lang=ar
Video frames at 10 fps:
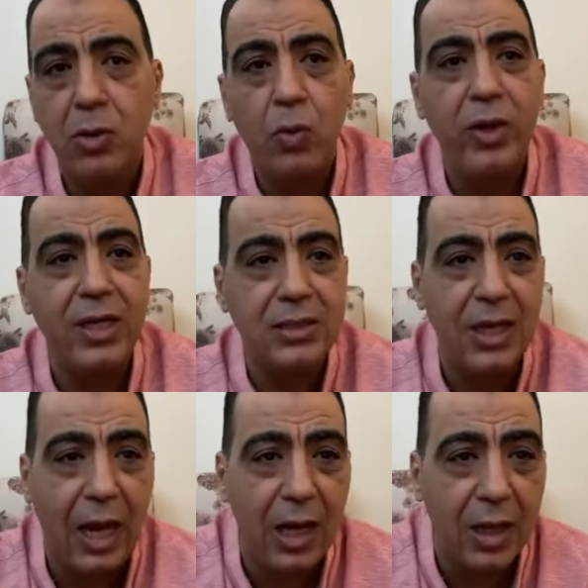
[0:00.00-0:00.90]
والناس
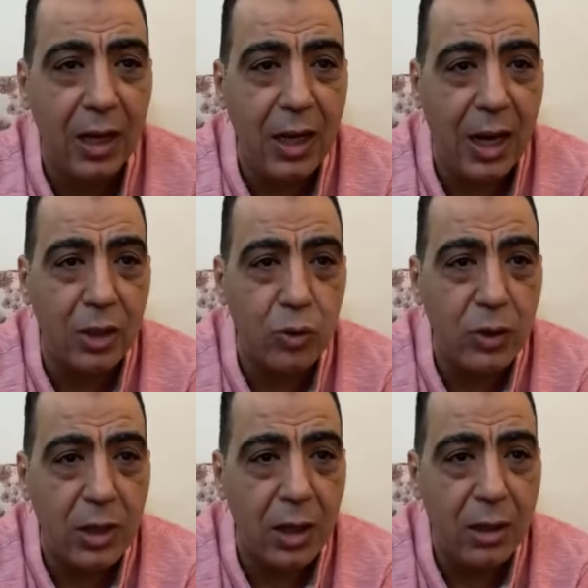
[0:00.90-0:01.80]
اللي على اللي على
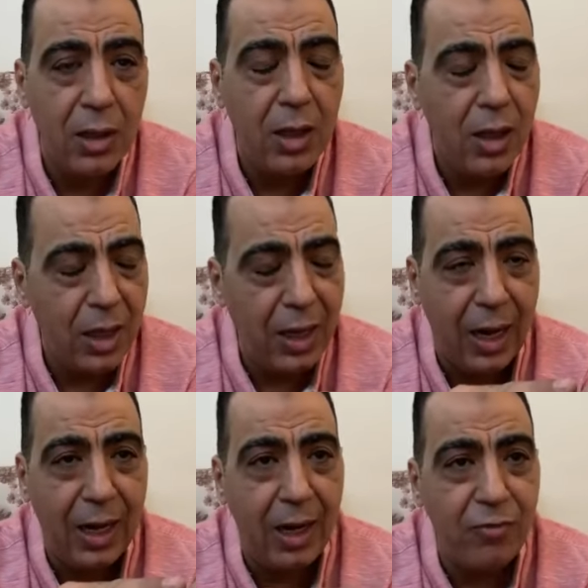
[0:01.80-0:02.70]
تويتر اللي
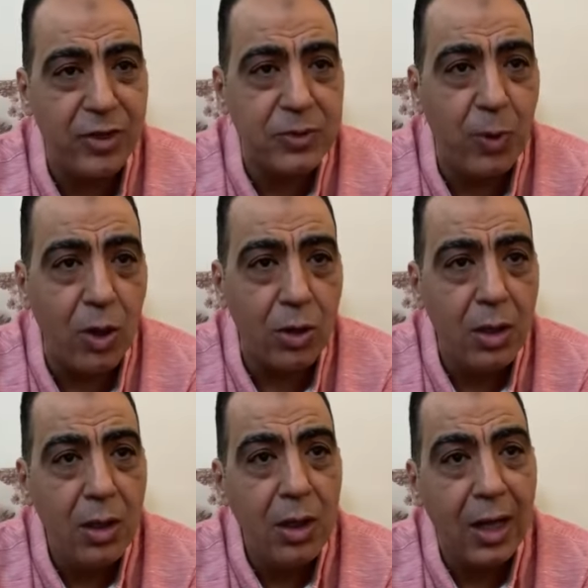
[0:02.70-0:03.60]
على الفيسبوك
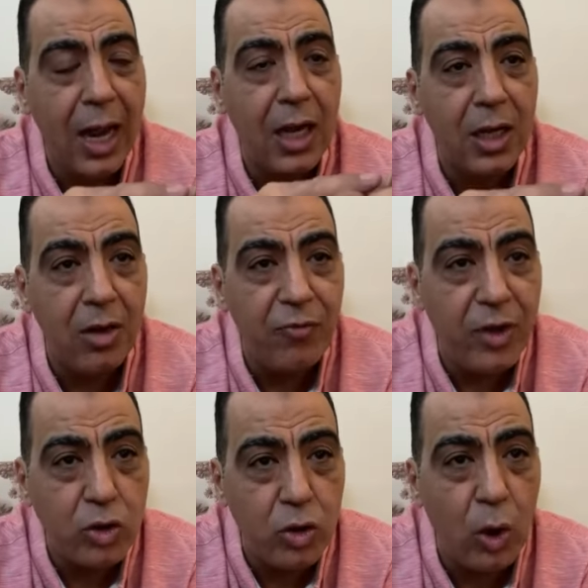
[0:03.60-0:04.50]
لايك
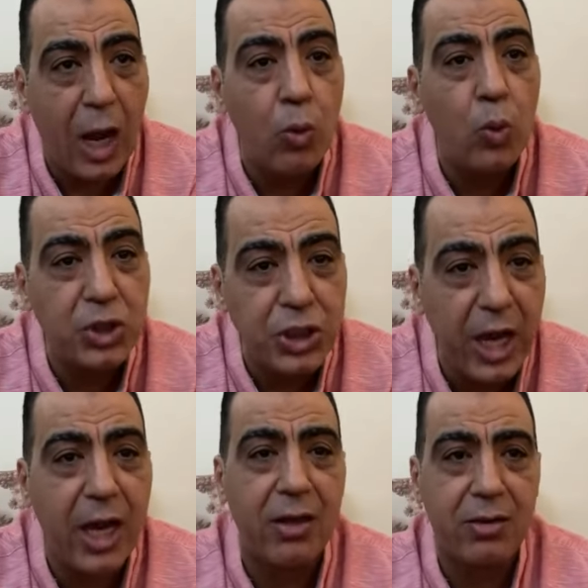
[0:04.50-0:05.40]
للفيديو او
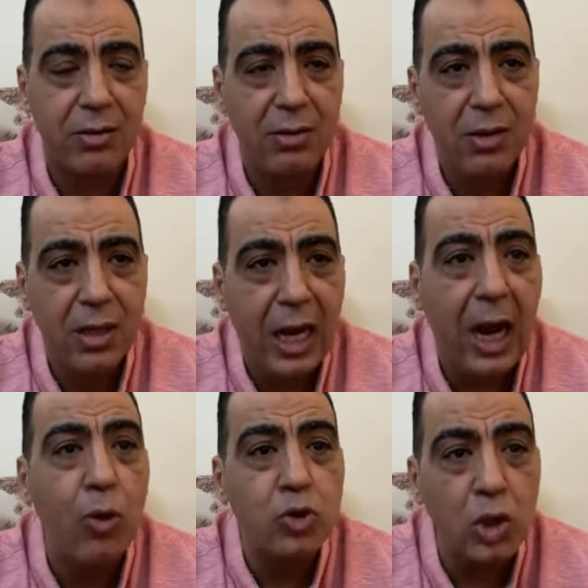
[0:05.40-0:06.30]
وشير
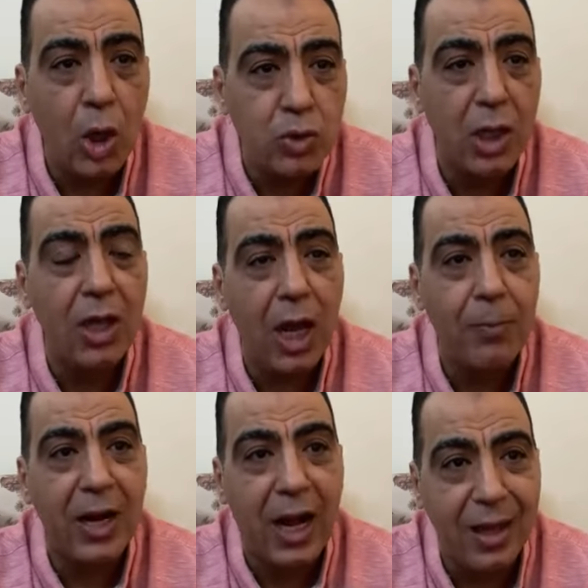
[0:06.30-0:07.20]
عاوز يوصل
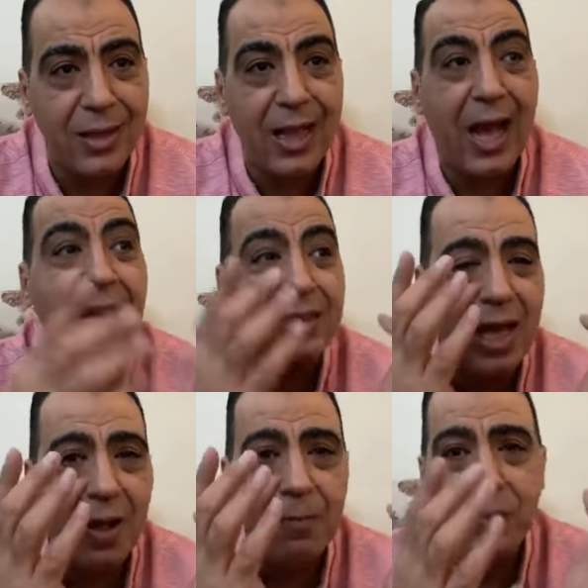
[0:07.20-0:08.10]
لاكبر عدد
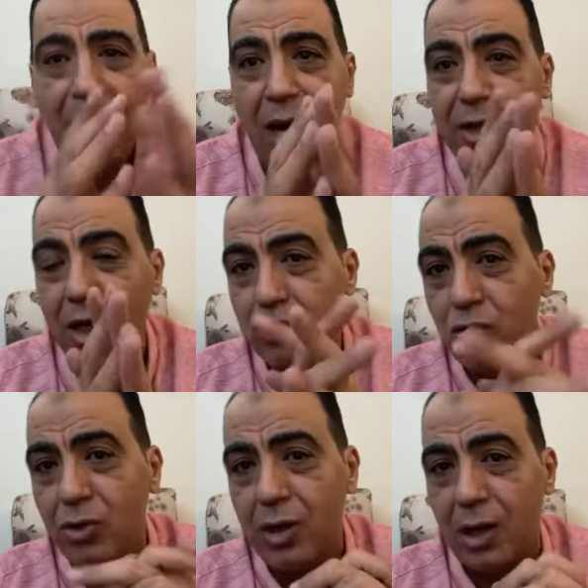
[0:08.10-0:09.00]
عسى ان
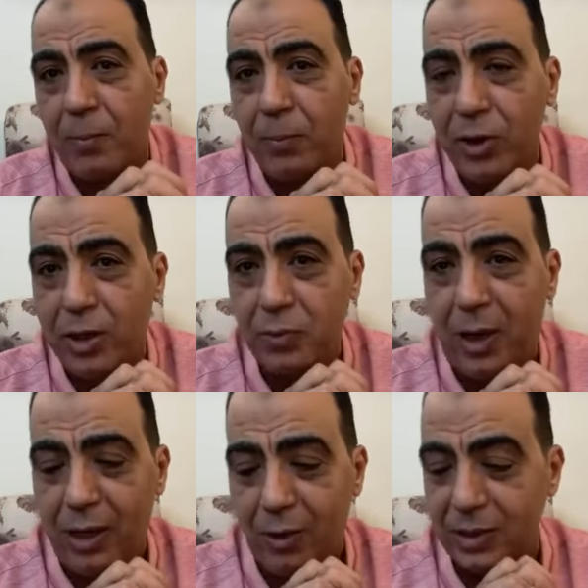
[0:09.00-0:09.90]
يرزقنا ربنا
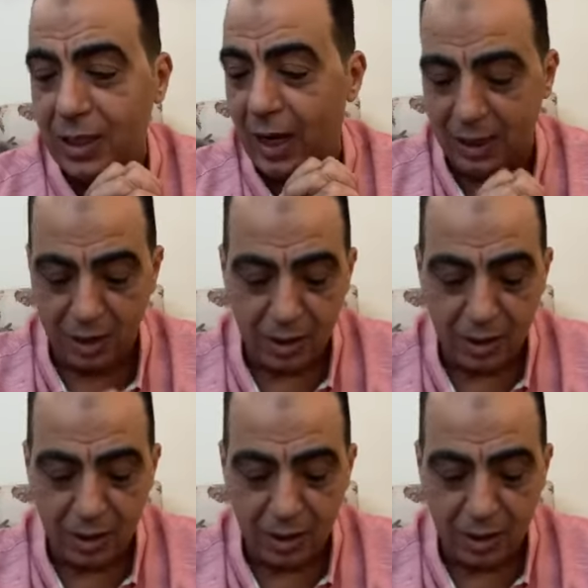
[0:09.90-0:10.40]
سبحانه وتعالى